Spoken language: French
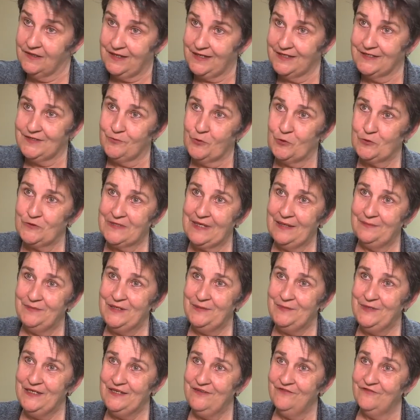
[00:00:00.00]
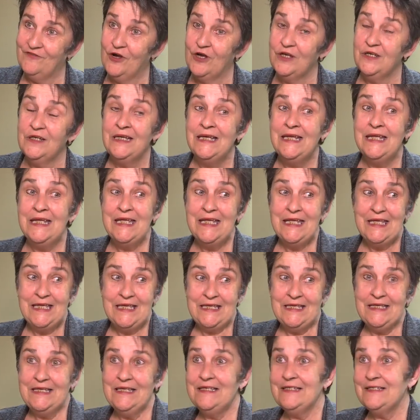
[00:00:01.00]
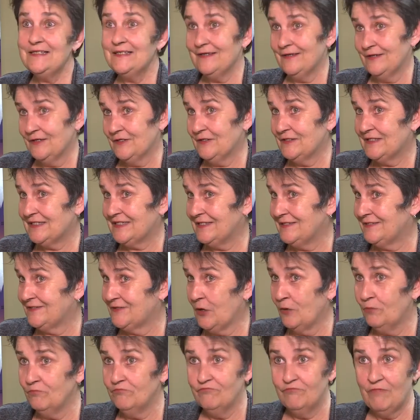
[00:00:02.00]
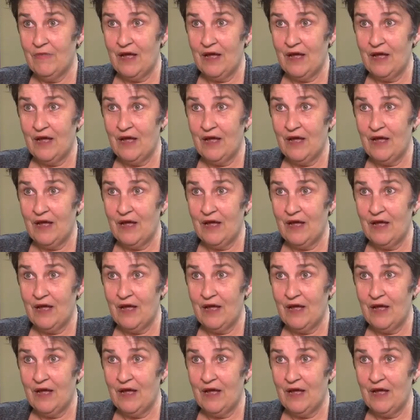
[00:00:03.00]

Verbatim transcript: responsable des bénévoles. Et euh, c'est ça.